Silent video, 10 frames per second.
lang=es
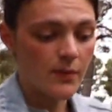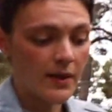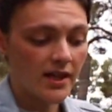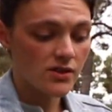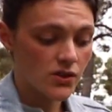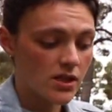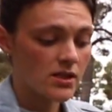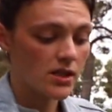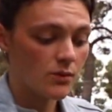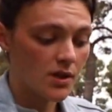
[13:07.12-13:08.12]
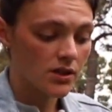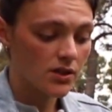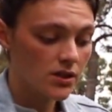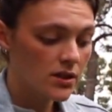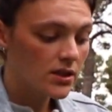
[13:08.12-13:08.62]
varias cosas en el huerto.
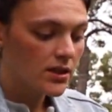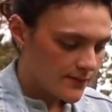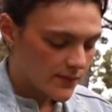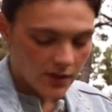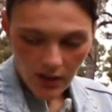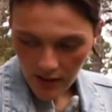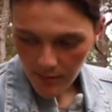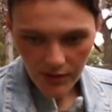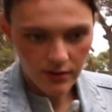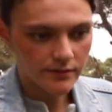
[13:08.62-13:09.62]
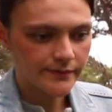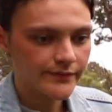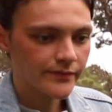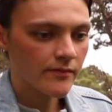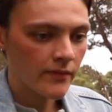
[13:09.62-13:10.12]
Y lo acepto.
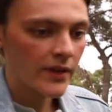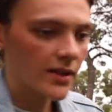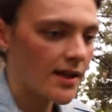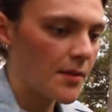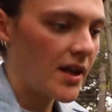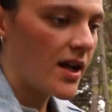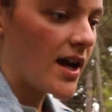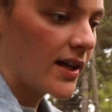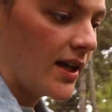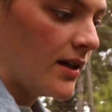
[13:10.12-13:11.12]
También aquí,